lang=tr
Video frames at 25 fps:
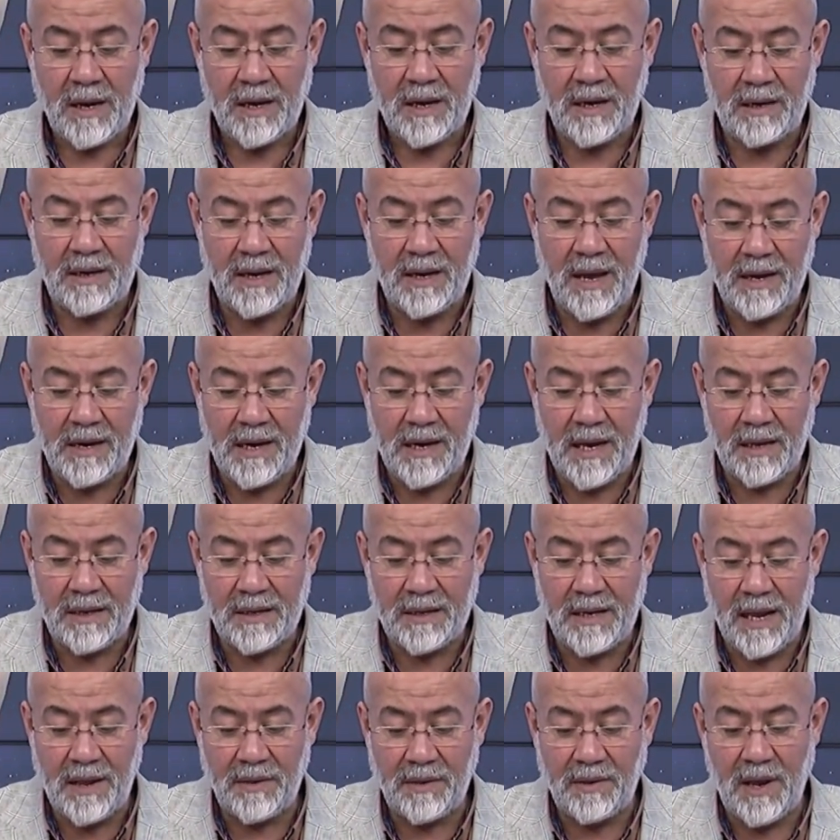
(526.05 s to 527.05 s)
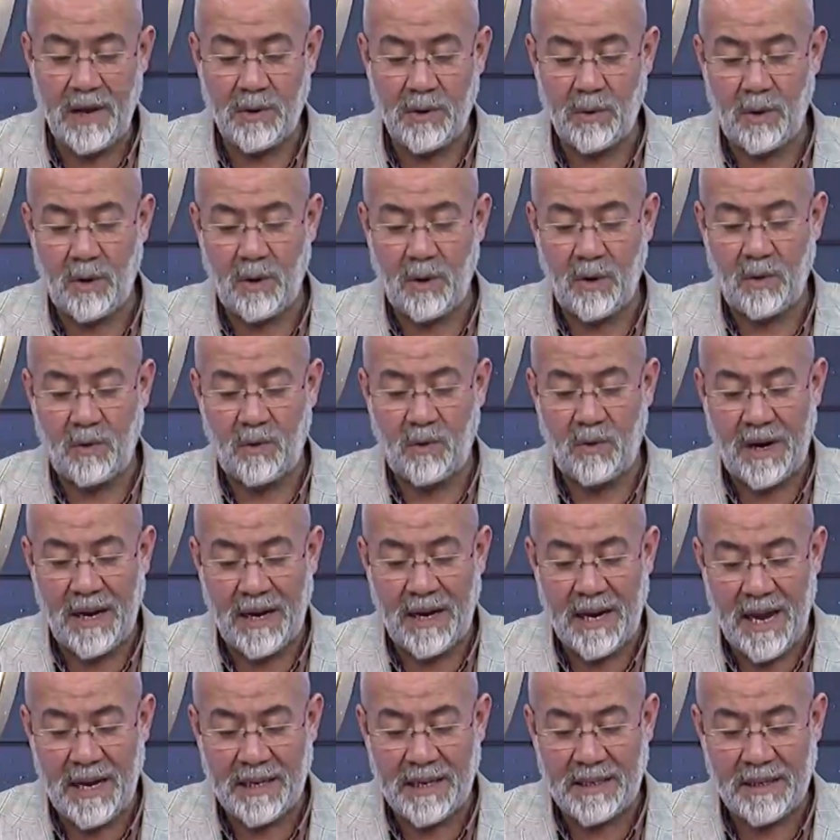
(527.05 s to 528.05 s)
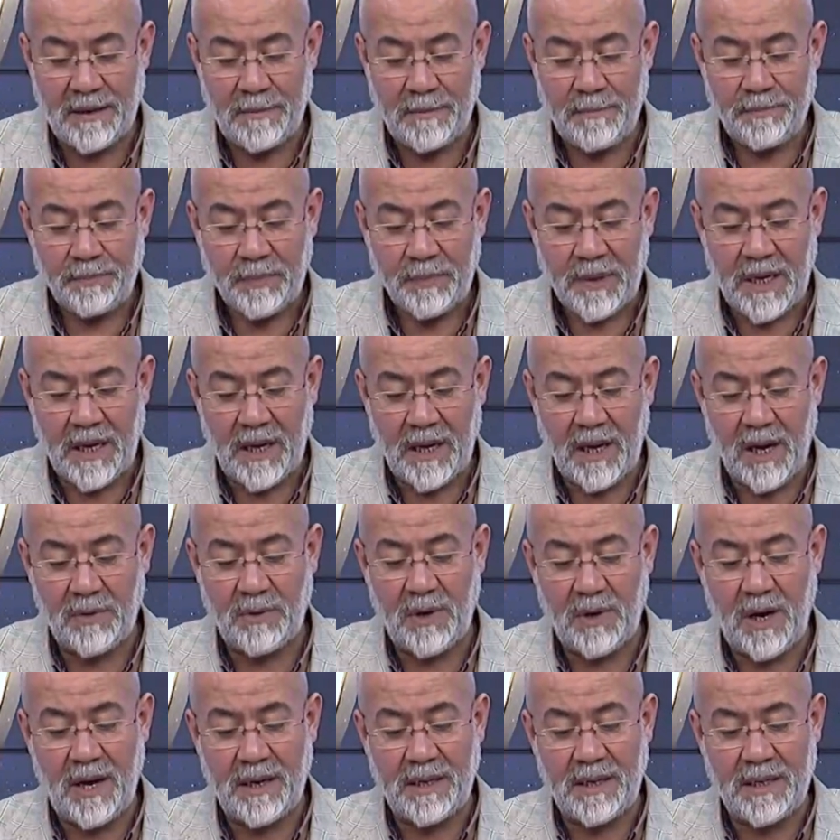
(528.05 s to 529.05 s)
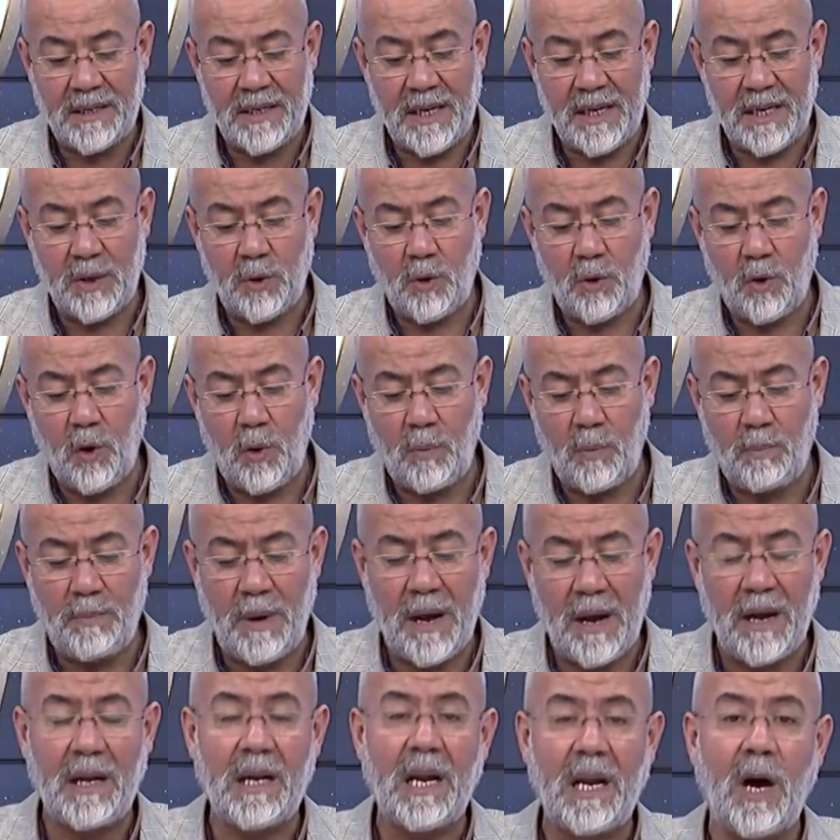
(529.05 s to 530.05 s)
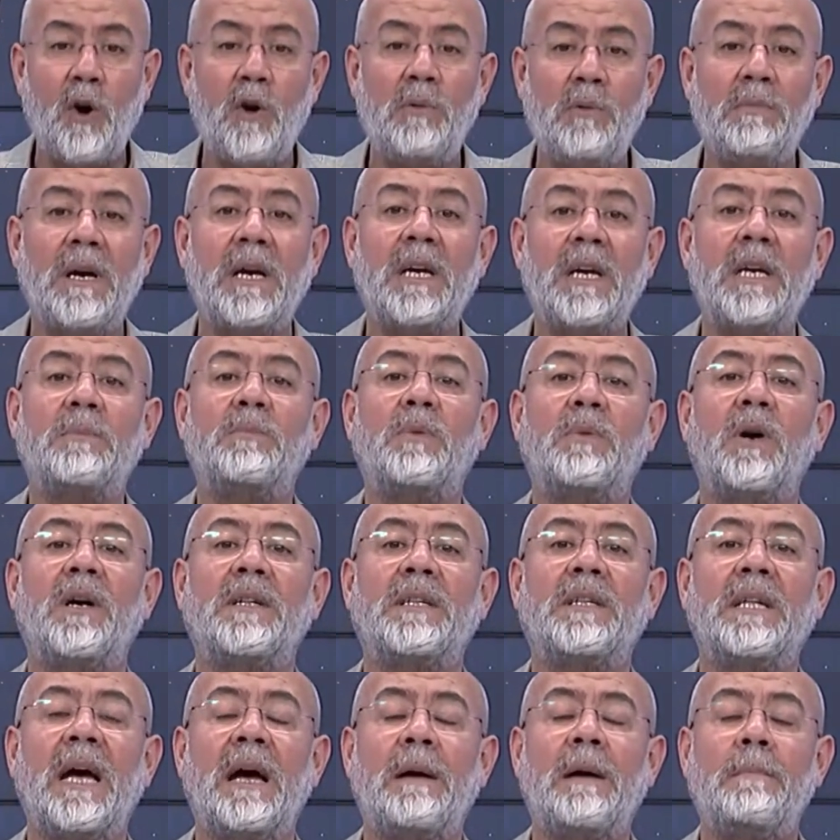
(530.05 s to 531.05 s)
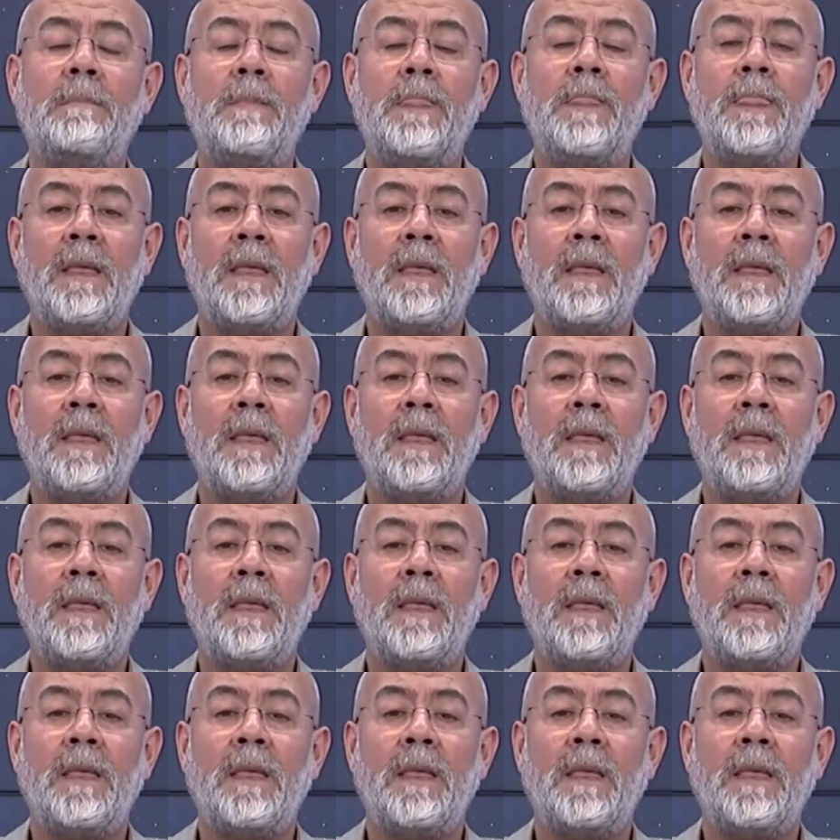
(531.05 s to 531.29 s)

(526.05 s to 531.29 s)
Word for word: Nezarul veled ile valideyhi hubben lehuma ibade.